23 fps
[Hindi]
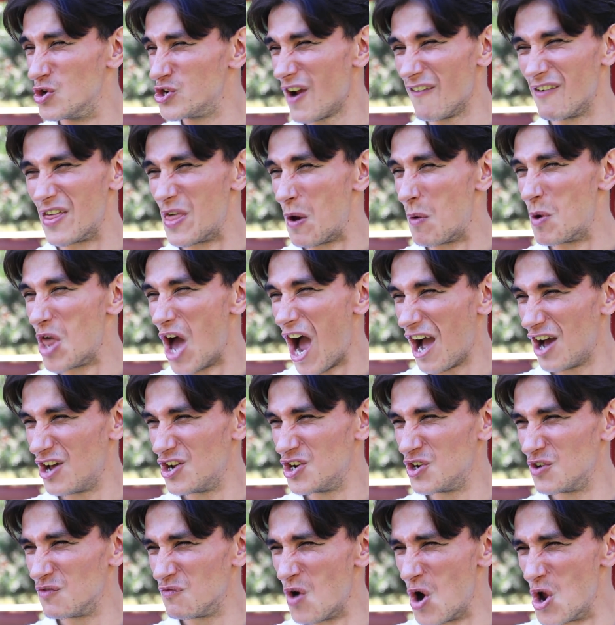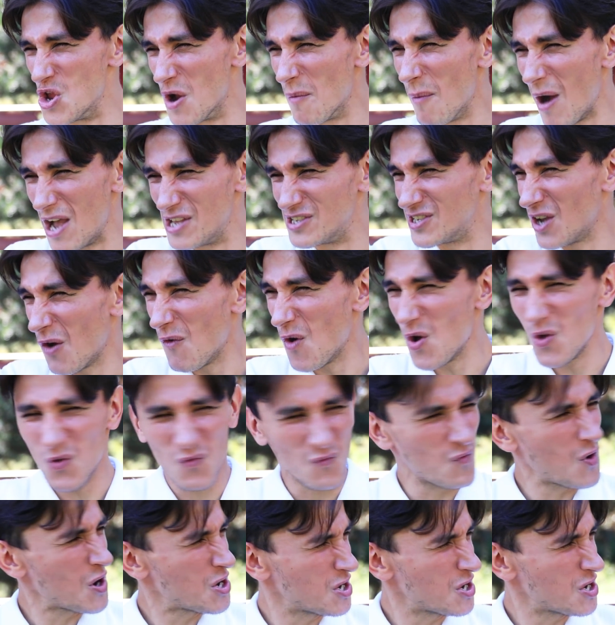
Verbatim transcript: अब तुम एक असली सुमो बैटल करने